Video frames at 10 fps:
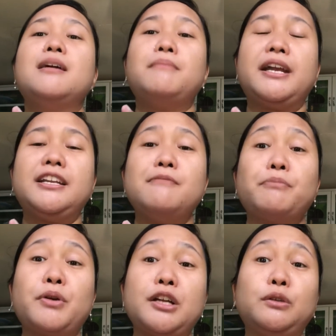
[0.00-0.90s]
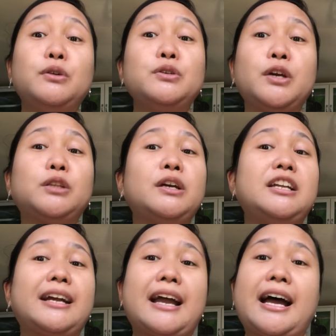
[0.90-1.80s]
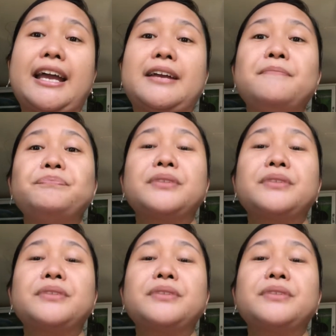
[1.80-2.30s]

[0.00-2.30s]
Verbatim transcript: mainam po na doon nyo ito ilagay.